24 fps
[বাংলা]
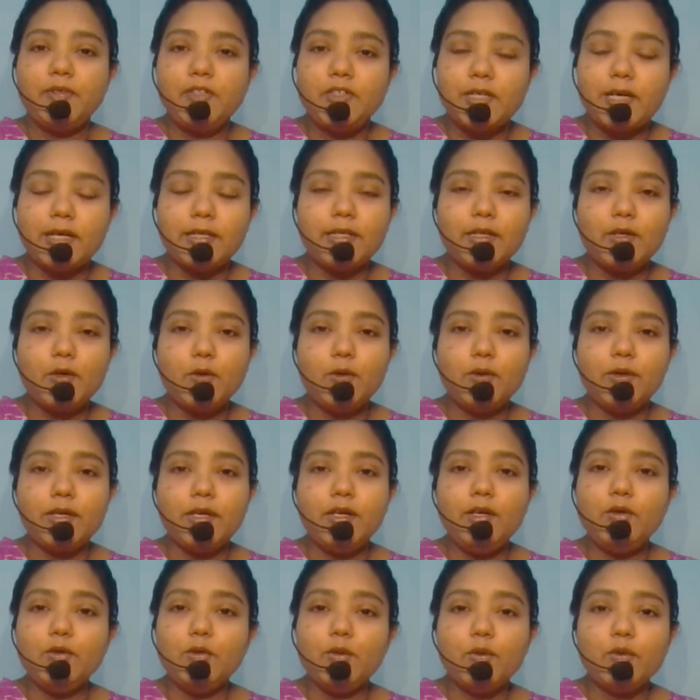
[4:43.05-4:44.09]
যাতে করে
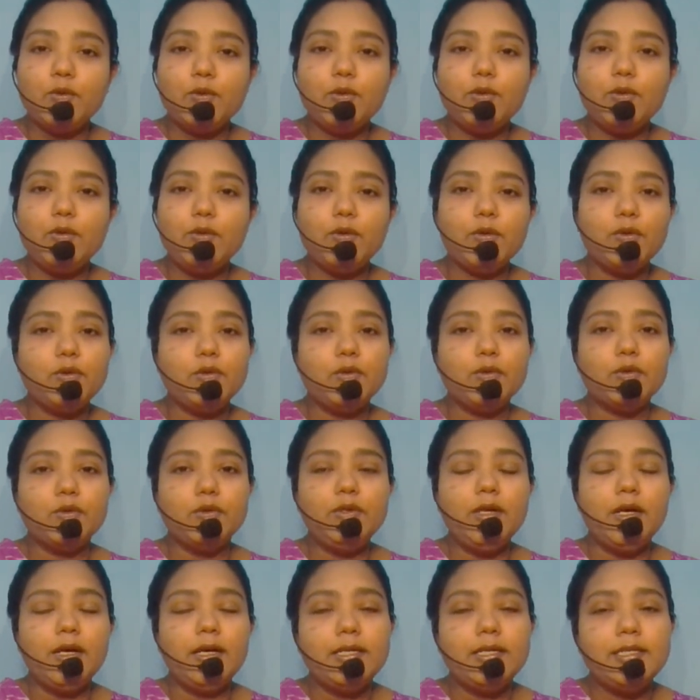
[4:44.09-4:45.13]
নতুন নতুন
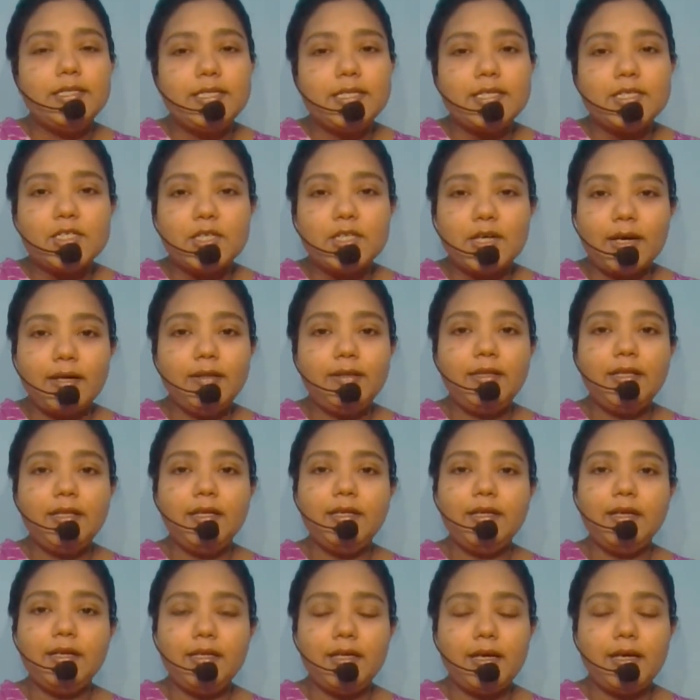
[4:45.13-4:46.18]
যে
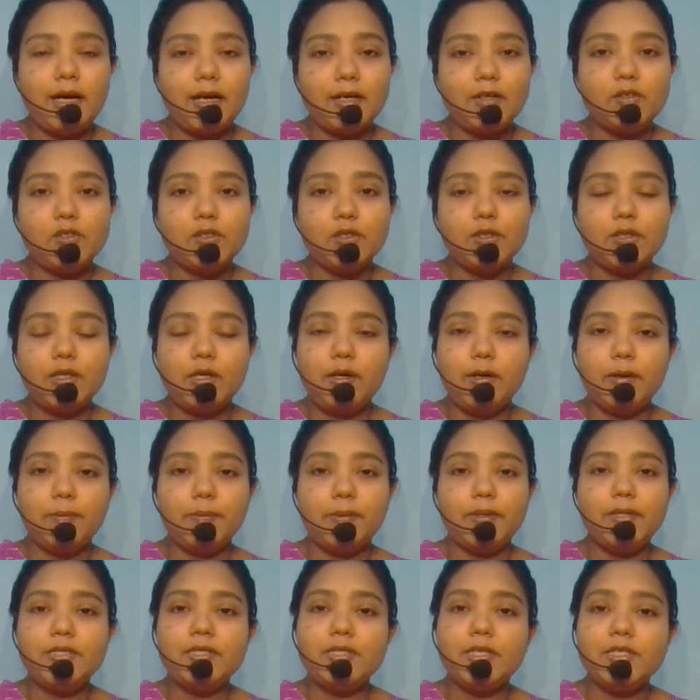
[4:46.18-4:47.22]
সাহিত্যিককে নিয়ে আলোচনা
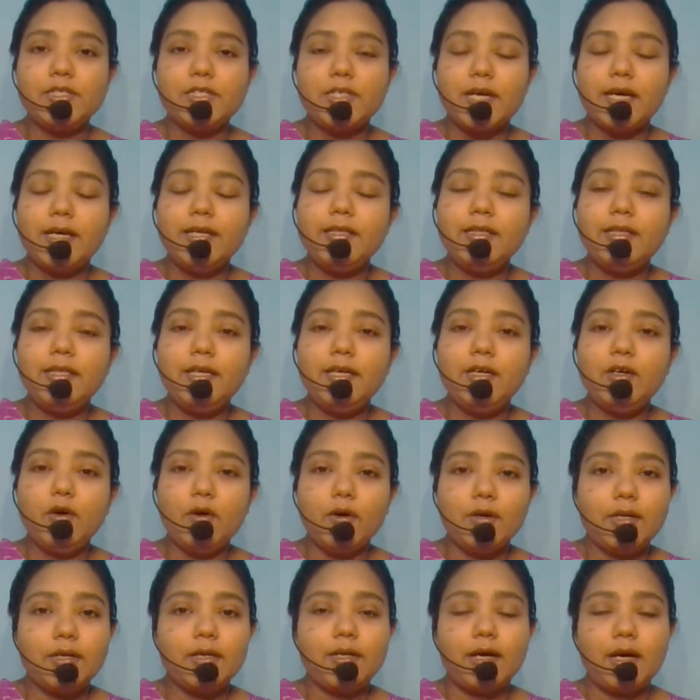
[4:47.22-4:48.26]
হবে সেই
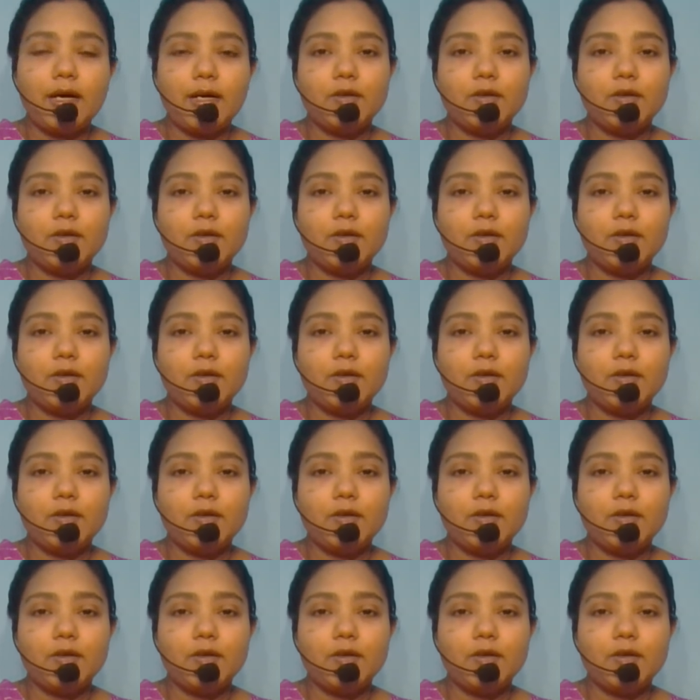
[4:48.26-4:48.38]
সাহিত্যিকগণের